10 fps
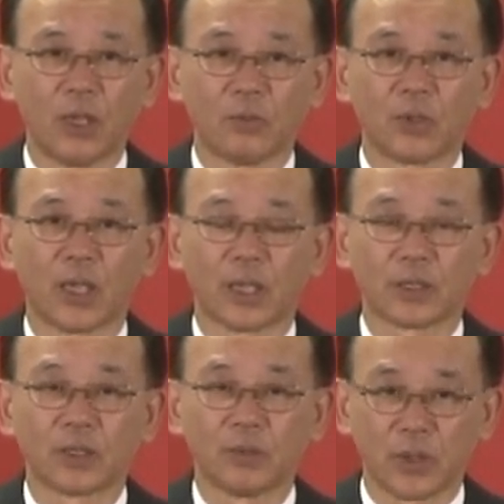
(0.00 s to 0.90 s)
向かい
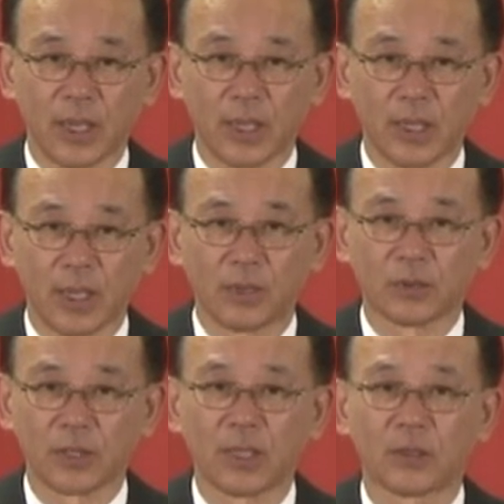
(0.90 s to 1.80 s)
風でもないあ
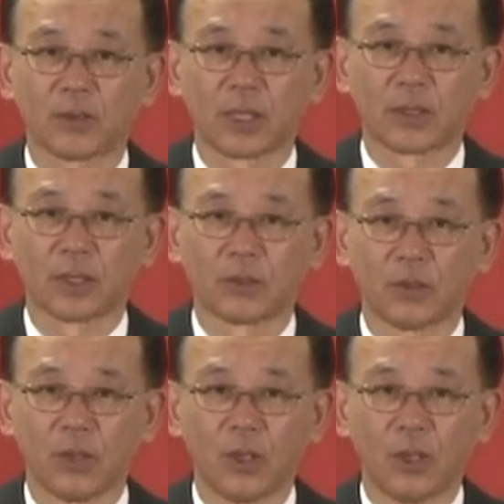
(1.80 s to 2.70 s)
の選挙だった
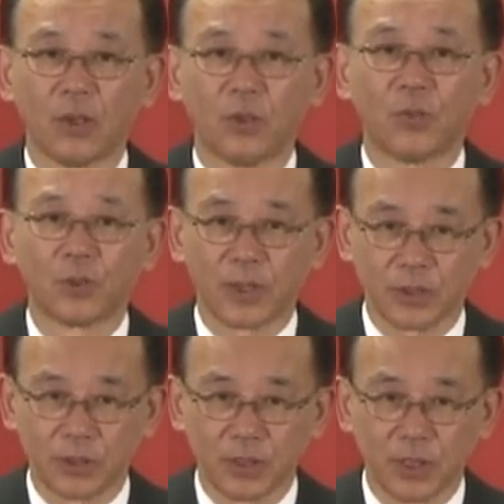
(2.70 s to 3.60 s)
と思います。